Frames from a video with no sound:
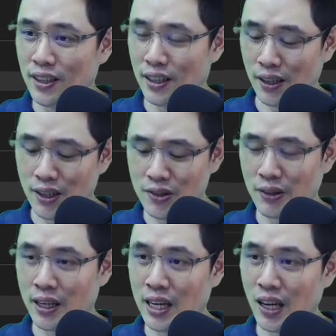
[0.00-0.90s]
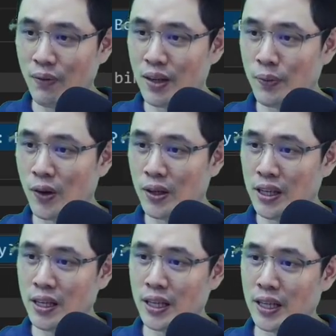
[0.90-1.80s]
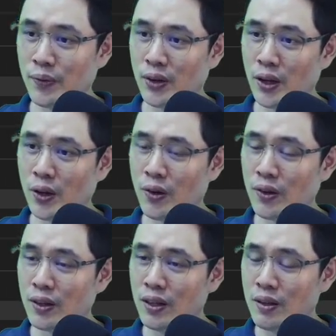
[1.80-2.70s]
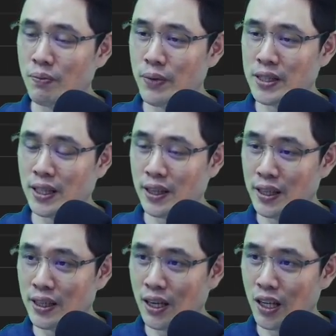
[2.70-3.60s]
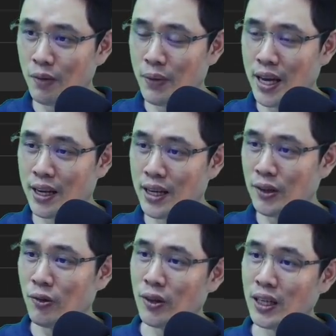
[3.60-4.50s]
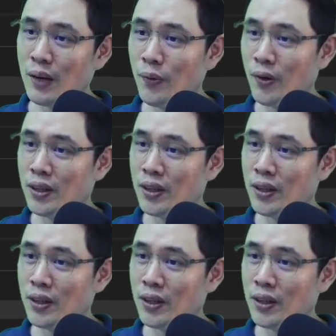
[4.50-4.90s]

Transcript: แล้วก็สุดท้ายก็เป็น body นะครับก็ต้องเป็นสตริงนะก็ต้องแปลงไอ้ตัวข้างบน